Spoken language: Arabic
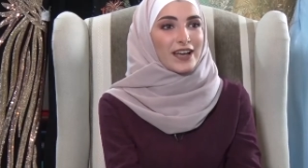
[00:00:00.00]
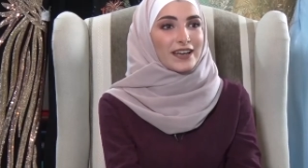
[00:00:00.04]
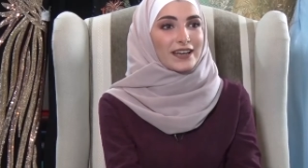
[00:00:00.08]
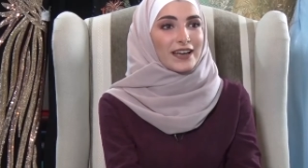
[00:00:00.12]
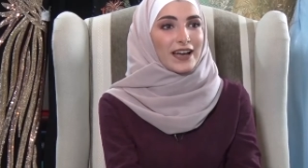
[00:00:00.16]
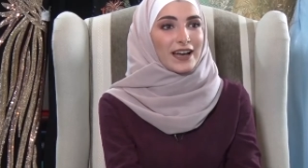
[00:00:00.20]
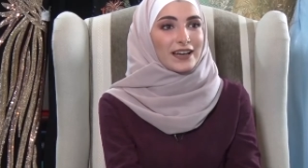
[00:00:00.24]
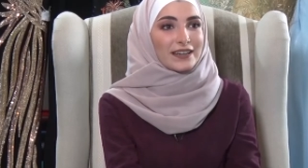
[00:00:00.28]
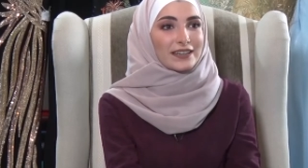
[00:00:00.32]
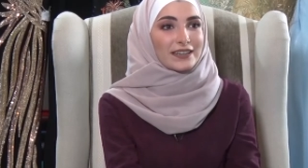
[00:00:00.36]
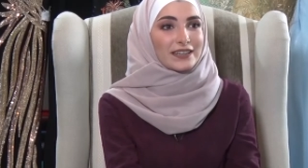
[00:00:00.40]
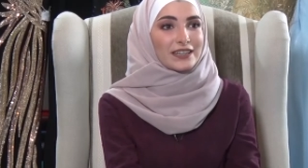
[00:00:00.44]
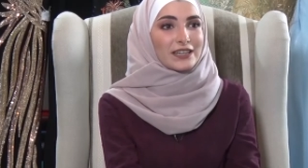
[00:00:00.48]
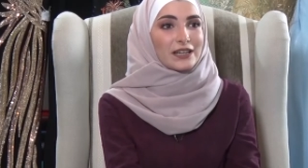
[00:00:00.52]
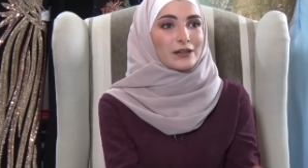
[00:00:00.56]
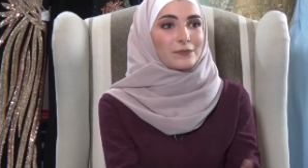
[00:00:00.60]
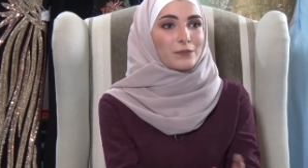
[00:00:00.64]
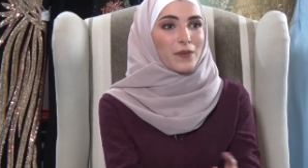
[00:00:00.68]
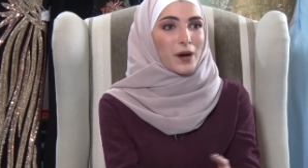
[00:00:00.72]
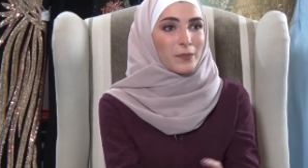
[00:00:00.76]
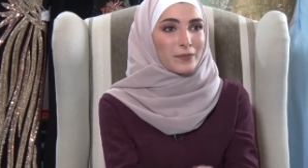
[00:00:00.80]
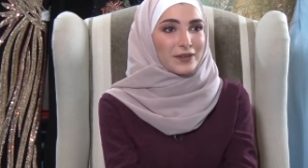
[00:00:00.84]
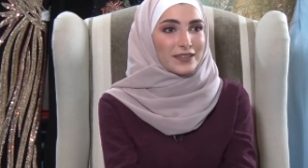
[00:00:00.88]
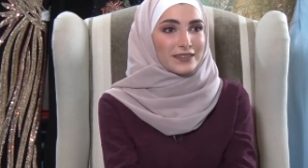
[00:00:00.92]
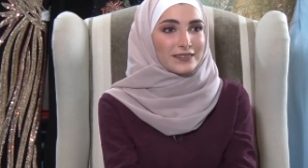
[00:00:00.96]
يعني
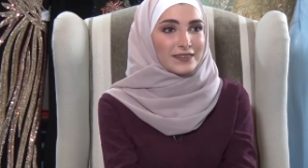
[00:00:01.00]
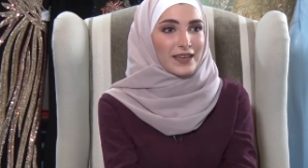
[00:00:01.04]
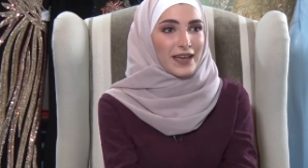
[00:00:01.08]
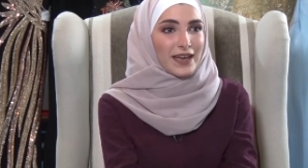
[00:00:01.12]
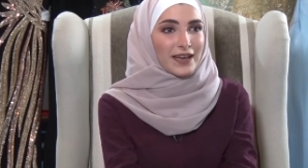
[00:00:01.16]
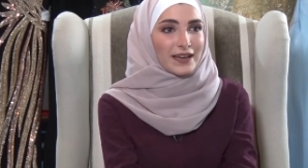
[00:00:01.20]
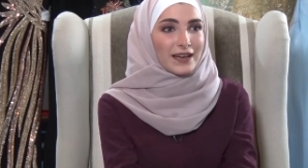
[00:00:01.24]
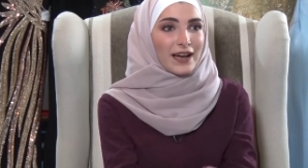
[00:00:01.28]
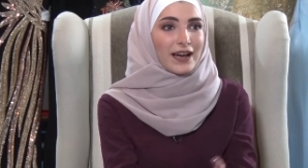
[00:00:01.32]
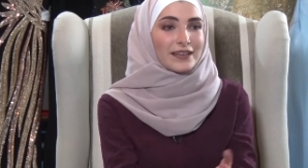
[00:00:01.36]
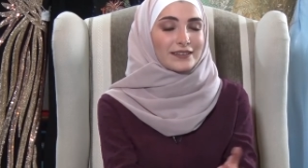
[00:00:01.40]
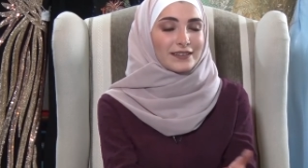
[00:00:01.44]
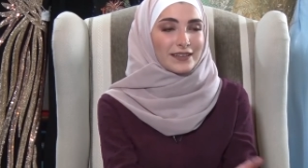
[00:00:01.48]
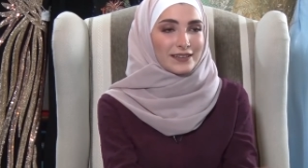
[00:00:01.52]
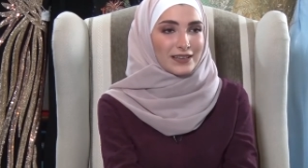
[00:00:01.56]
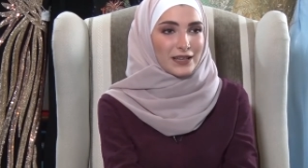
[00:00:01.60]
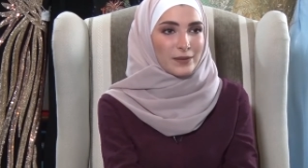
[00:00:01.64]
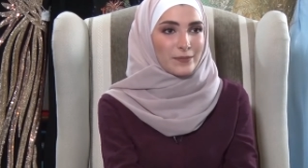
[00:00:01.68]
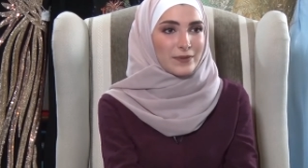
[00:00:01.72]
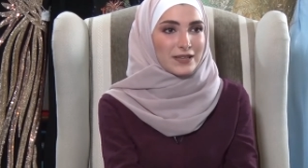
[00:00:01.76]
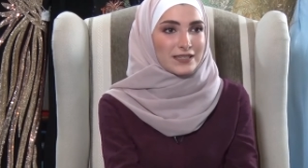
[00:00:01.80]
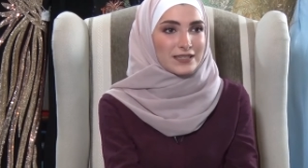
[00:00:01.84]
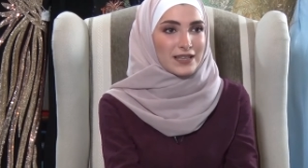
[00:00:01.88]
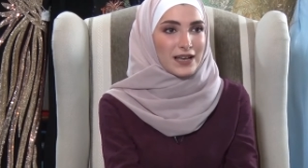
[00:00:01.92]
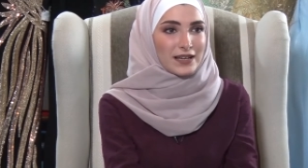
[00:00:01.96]
ماميتك حطت
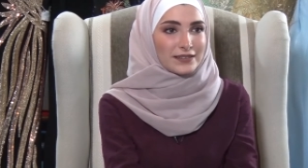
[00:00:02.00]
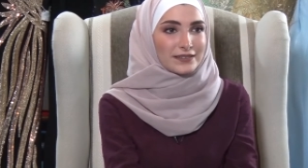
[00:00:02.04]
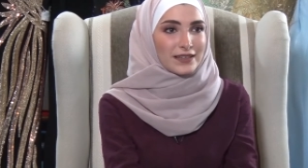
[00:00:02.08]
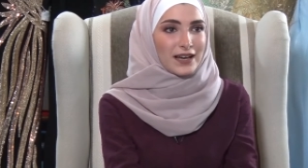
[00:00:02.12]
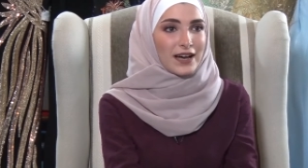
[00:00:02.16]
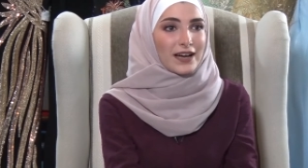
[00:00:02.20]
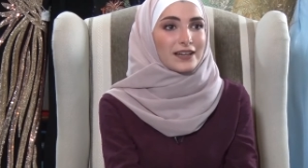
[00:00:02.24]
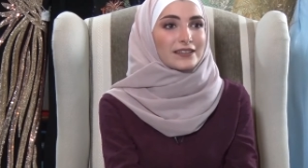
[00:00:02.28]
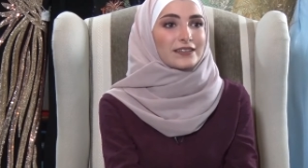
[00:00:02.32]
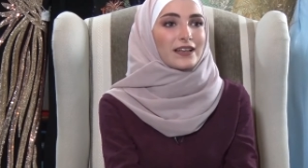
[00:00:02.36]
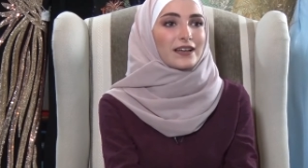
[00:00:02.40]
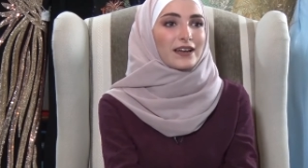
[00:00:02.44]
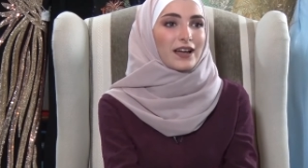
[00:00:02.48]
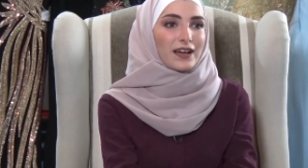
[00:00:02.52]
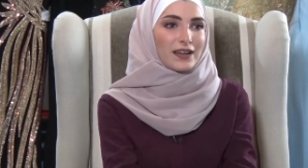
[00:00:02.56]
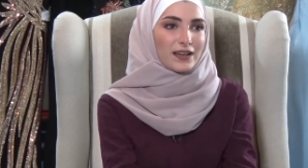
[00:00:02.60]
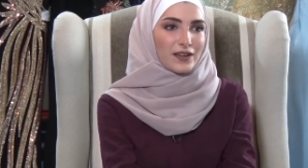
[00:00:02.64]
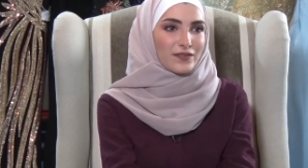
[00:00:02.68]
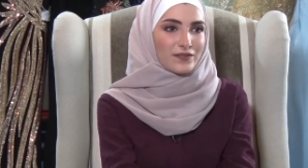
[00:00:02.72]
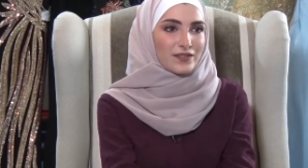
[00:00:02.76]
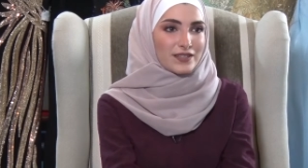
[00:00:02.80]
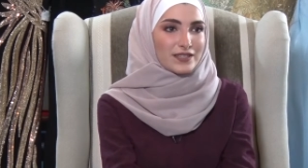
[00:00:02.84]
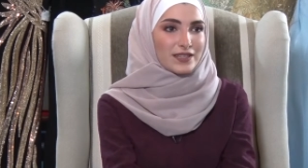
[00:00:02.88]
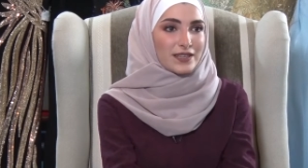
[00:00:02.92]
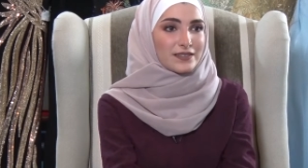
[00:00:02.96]
لمساتها أيضا
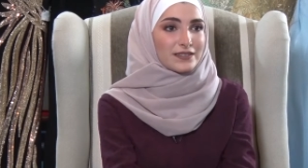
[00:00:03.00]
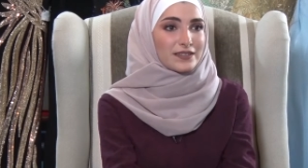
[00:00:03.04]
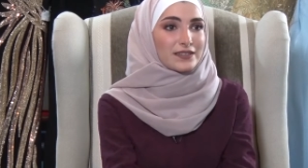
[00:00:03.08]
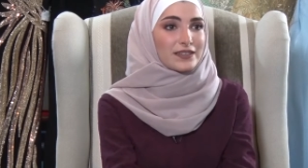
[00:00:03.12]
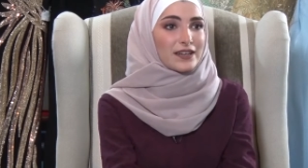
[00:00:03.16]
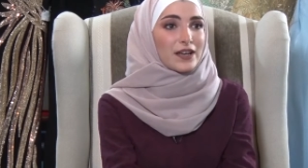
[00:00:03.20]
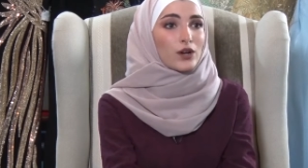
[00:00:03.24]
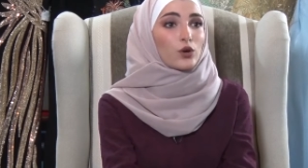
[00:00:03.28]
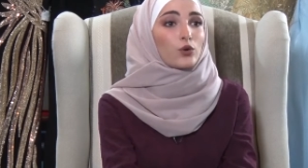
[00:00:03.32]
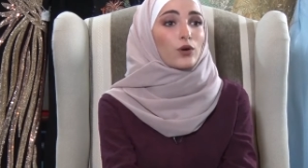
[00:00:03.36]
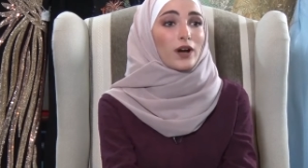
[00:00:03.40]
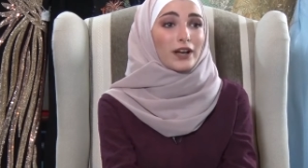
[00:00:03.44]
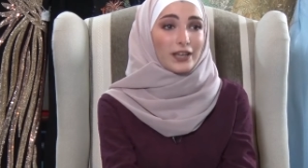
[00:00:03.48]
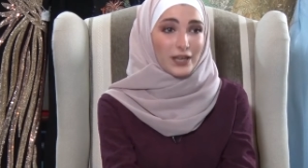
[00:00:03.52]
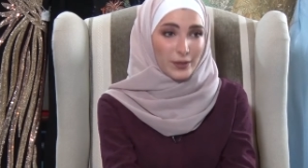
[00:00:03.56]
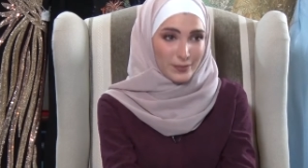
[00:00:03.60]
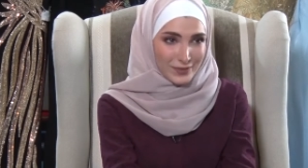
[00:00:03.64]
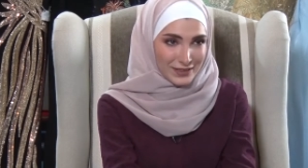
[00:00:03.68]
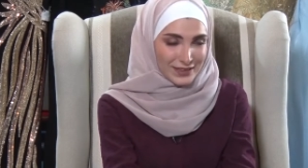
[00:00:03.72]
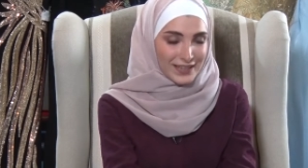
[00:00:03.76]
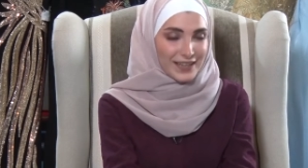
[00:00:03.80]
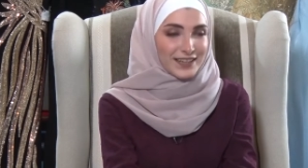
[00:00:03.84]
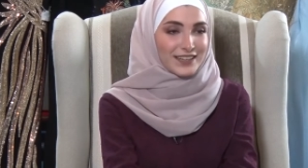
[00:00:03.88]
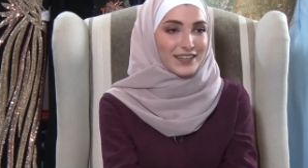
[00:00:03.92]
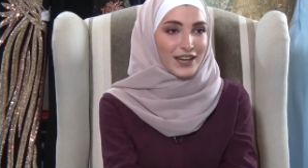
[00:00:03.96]
على فساتينك
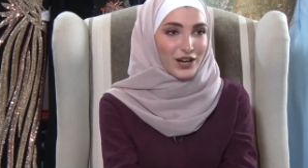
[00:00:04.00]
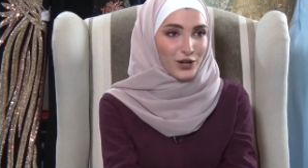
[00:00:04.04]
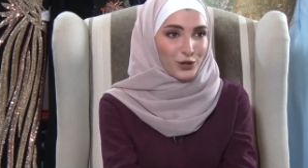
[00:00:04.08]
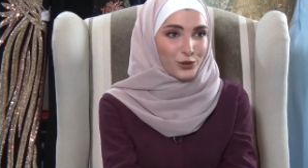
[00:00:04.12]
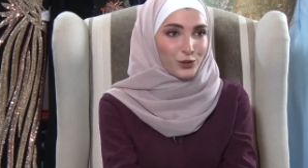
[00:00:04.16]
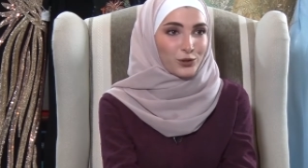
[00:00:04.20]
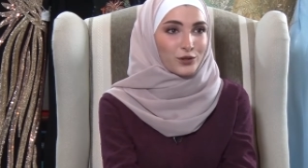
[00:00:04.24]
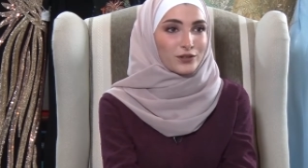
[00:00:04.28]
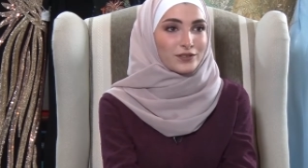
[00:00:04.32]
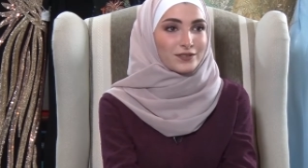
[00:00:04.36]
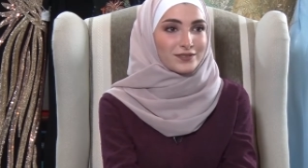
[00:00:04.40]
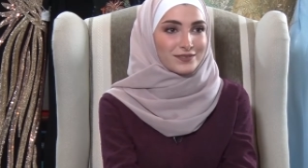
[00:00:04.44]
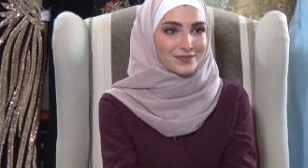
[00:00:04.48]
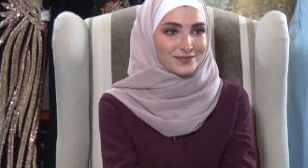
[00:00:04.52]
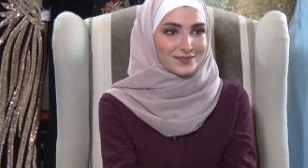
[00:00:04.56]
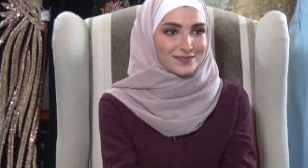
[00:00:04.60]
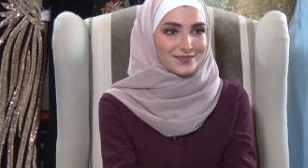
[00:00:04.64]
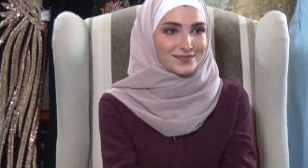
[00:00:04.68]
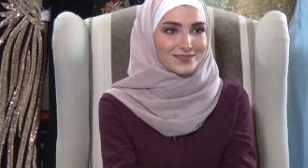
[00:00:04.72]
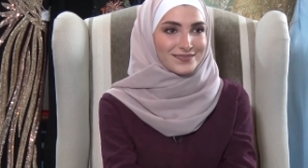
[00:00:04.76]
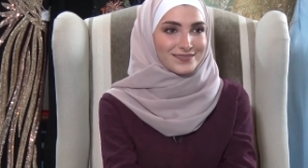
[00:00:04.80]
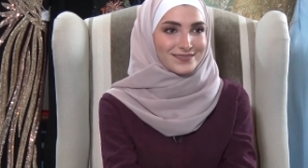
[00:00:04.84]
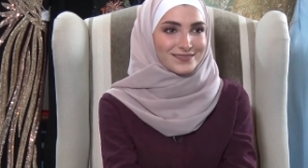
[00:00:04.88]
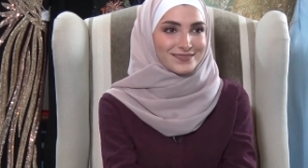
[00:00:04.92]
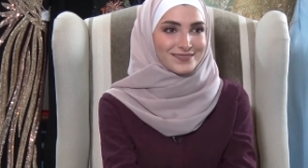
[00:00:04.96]
وقيمت لك إياهم؟
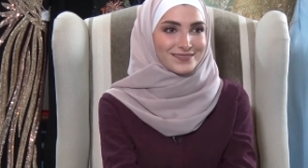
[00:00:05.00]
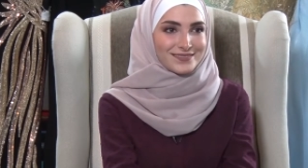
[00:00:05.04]
إيه